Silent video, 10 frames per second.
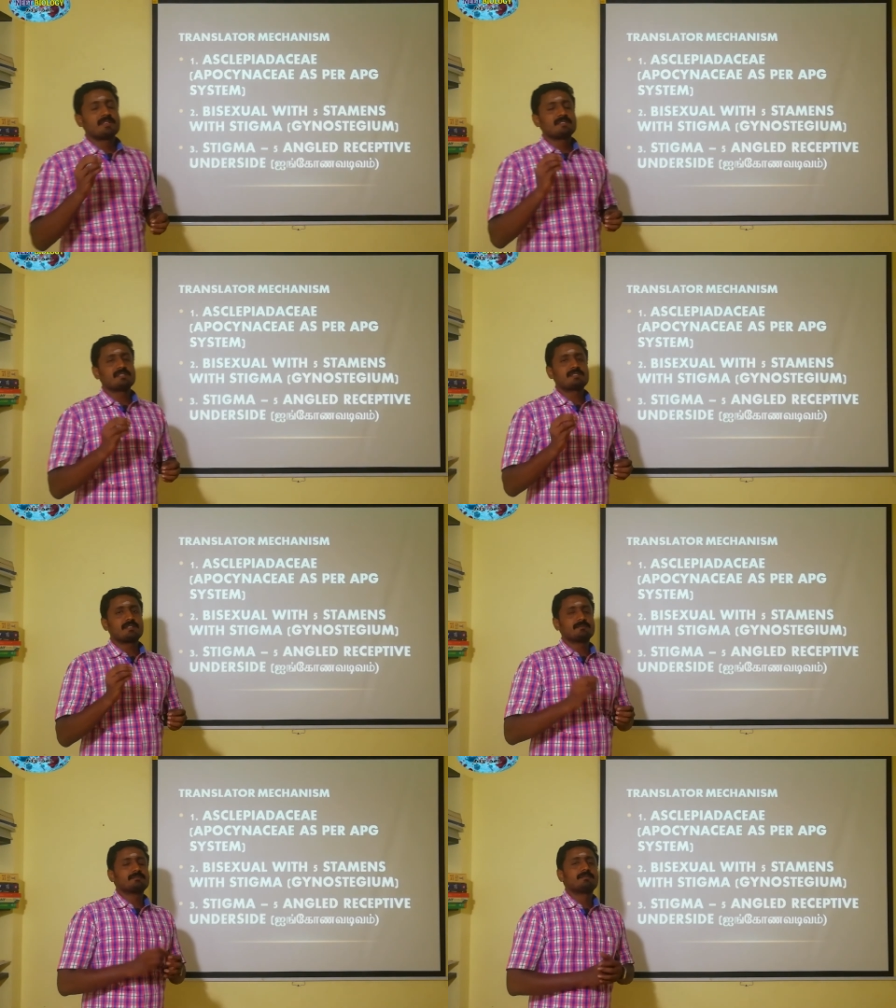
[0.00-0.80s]

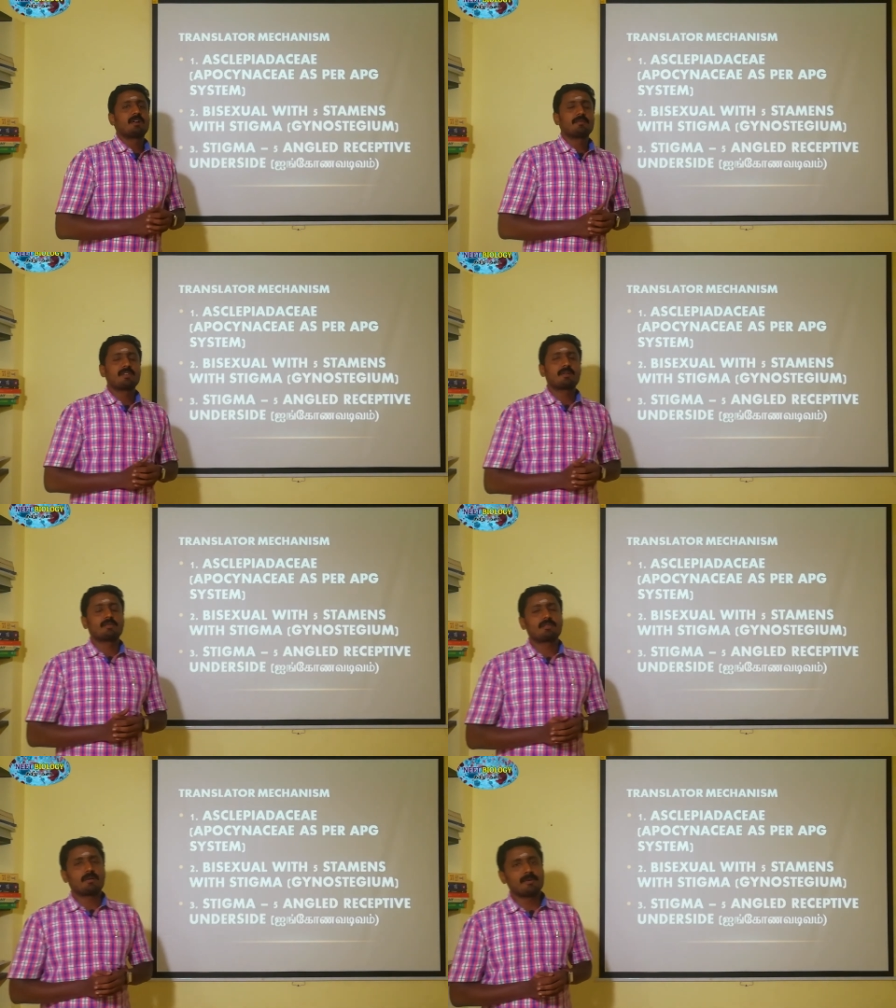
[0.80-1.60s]
சிஸ்டம் அப்படிங்கிற
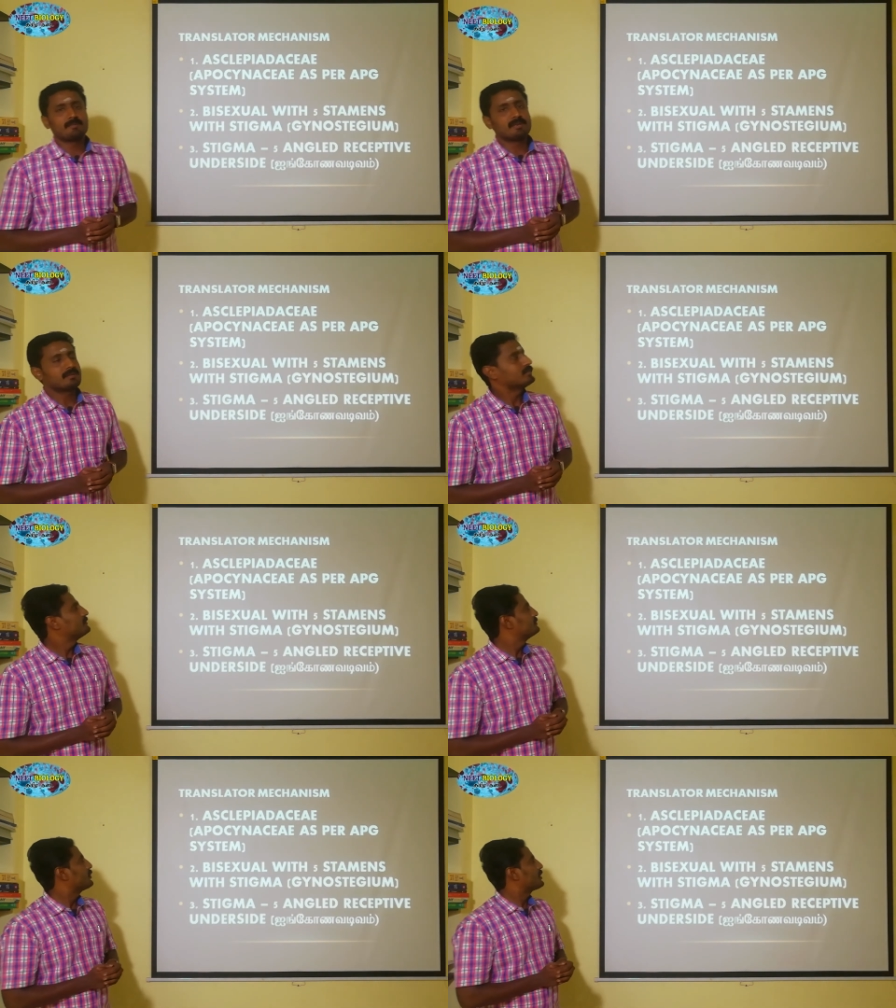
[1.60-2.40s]
ஒரு அமைப்பின்
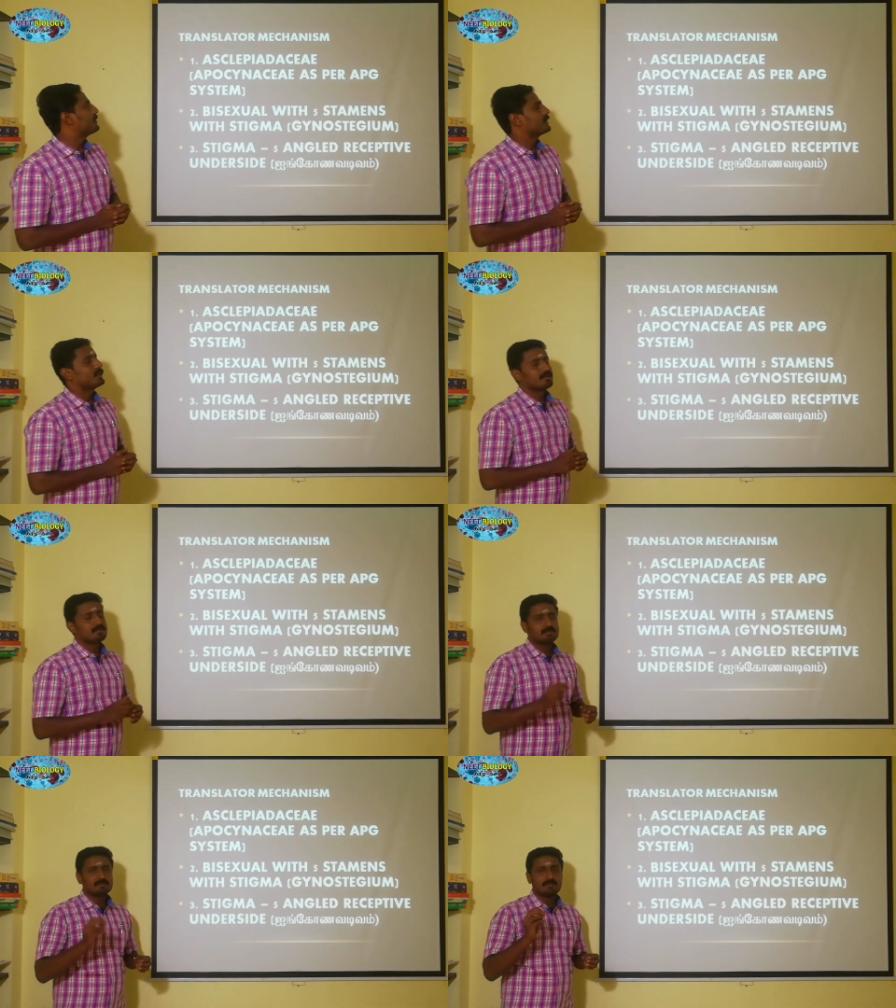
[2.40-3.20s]
மூலமாக
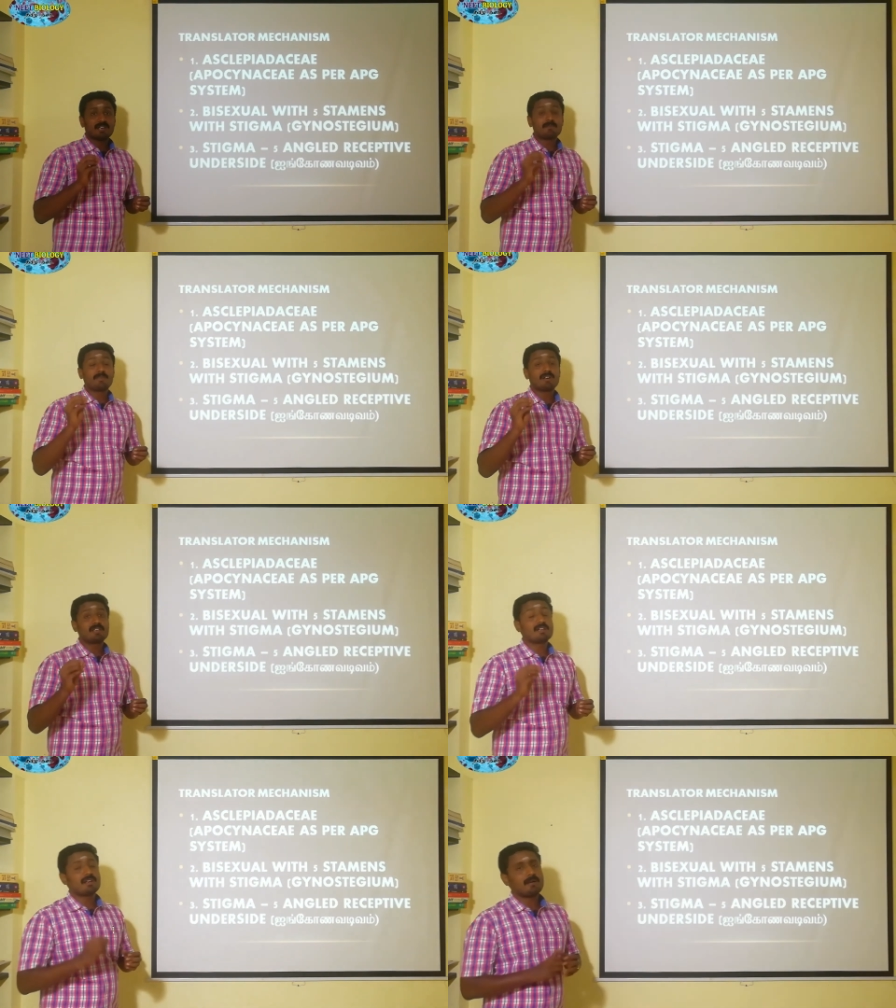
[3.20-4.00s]
அதாவது
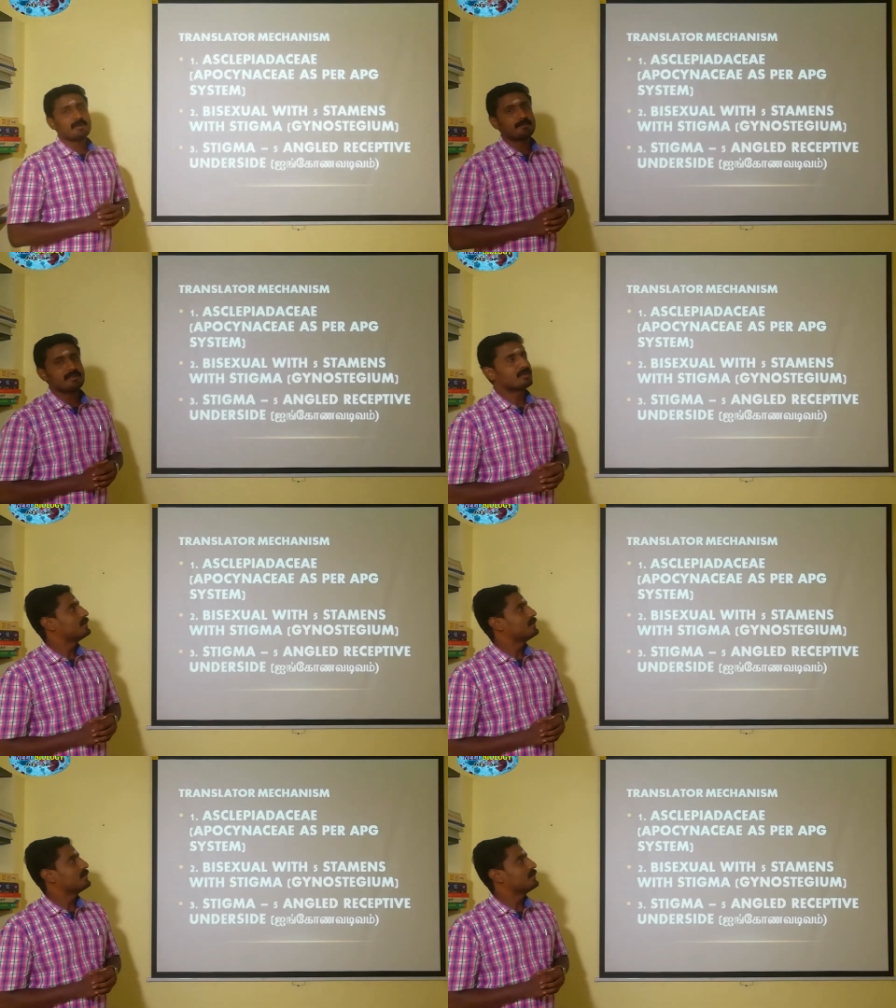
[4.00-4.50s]
வகைப்பாட்டியல் அமைப்பின்